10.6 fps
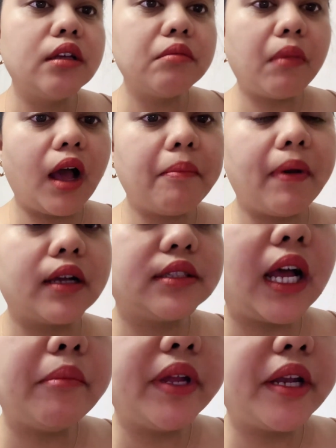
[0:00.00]

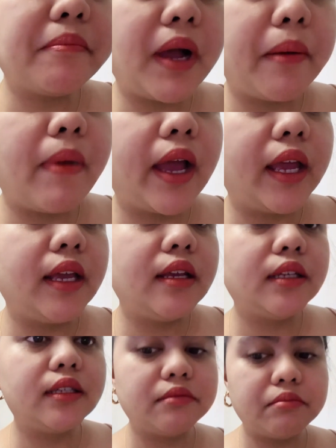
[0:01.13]
makapagsabi ng babay.
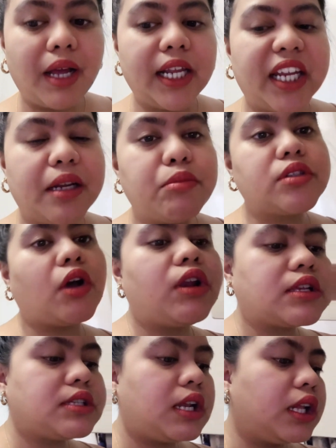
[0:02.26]
Bali, kinamusta ko
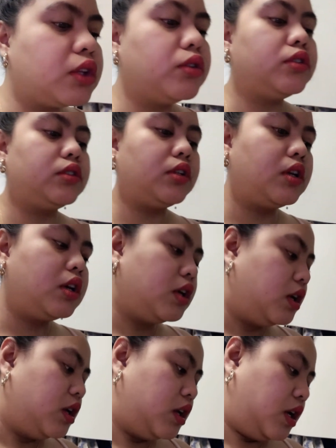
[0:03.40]
lang sila doon.
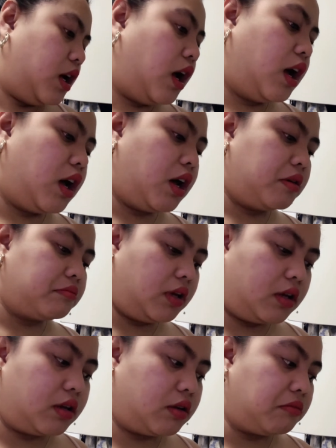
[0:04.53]
Um,
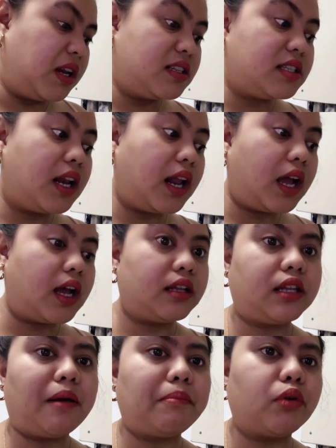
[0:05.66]
umalis sila,
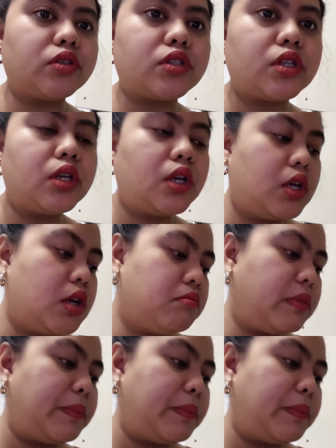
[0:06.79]
tapos may